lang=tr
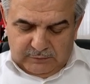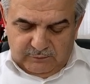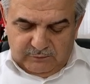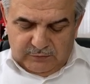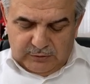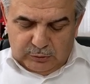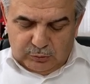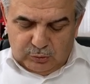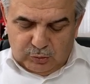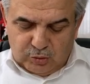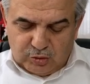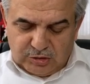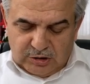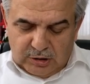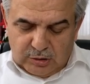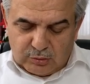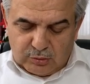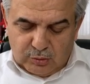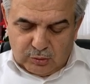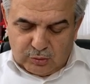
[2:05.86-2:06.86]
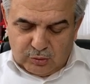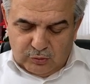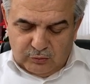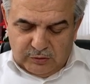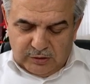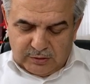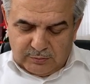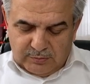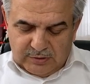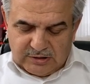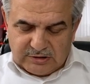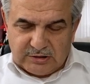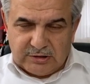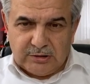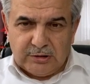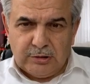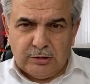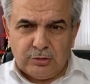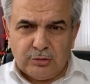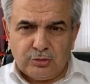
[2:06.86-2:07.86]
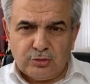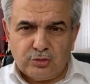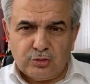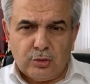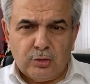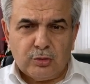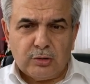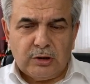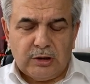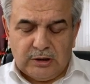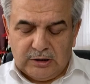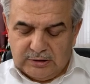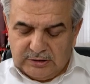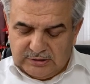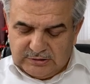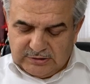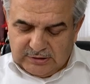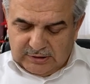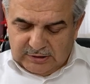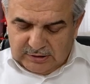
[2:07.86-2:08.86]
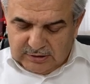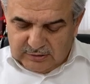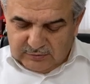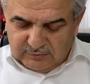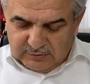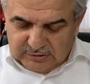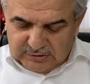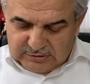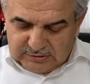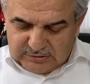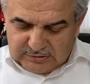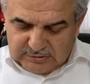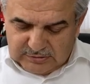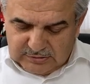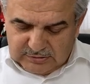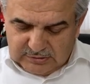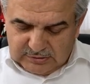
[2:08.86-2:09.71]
ve güzel koku vermesinin çok hadiseleri var.